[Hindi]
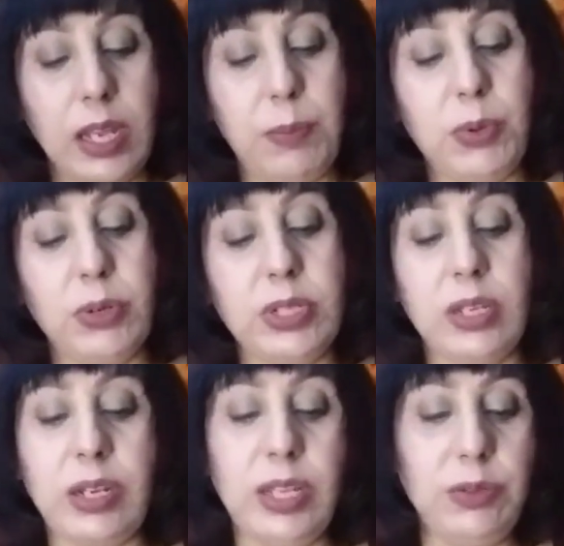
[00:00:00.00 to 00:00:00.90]
अपलोड
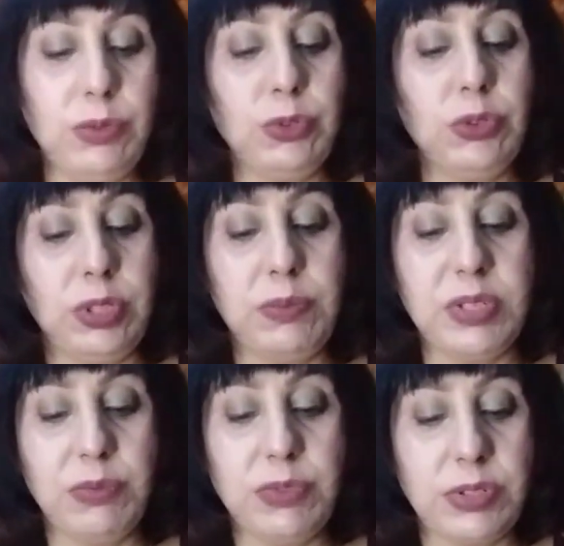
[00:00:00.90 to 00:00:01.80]
कर रही हूँ तो तब
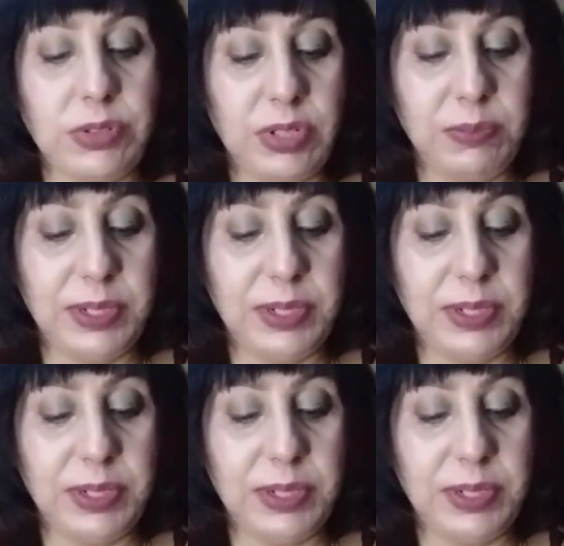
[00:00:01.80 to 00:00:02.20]
से मुझे ज़रूरत